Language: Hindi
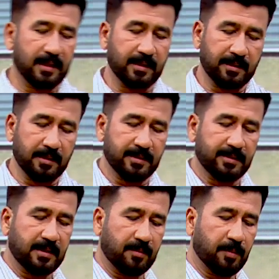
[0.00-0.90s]
देंगे
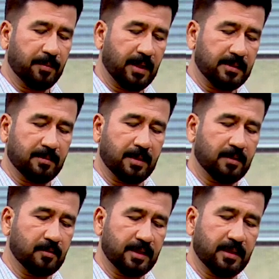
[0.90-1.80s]
जैसे यहाँ पे प्याज हमारा
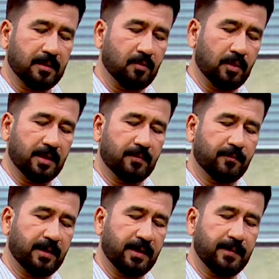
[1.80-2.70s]
हो जाएगा गोल्डन फ्राई